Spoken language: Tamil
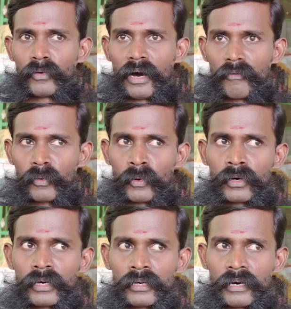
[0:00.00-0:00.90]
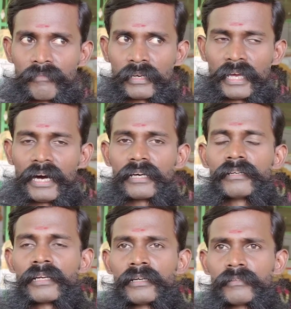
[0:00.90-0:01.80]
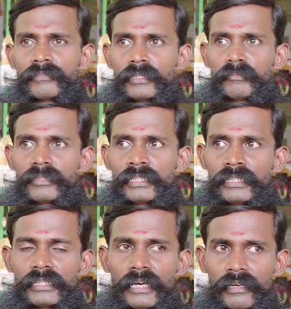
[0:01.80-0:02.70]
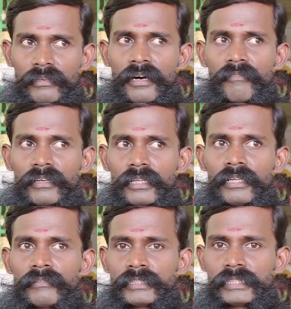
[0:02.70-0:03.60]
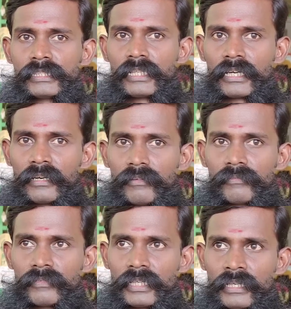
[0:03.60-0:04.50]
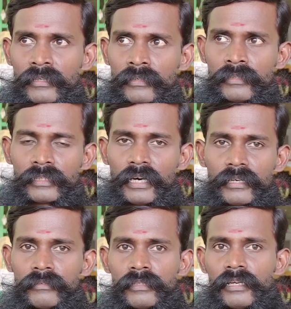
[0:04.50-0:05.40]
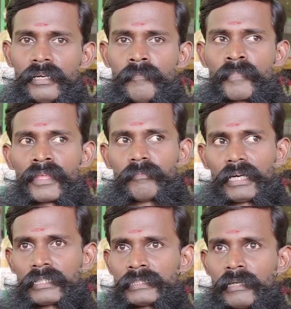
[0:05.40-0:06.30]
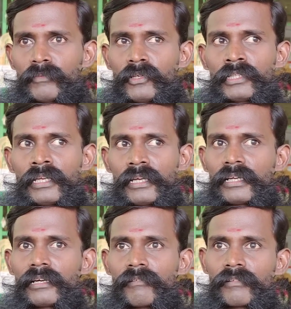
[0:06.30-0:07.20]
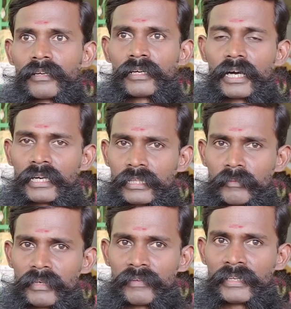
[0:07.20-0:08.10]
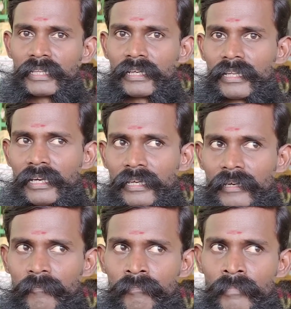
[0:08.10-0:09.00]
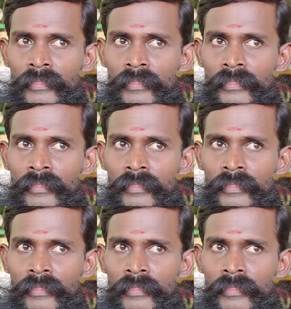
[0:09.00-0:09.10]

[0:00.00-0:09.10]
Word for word: இப்போது அவரோட அவர் யார் எல்லாம் விரும்பி இருக்கிறாங்களோ அவங்க தான் வச்சுருக்கிறாங்க வேறு யாரும் இல்லை மற்ற சமூகத்தில் இருக்கிறவங்களும் கூட இந்த மாதிரி வைக்கிறது இல்லைங்க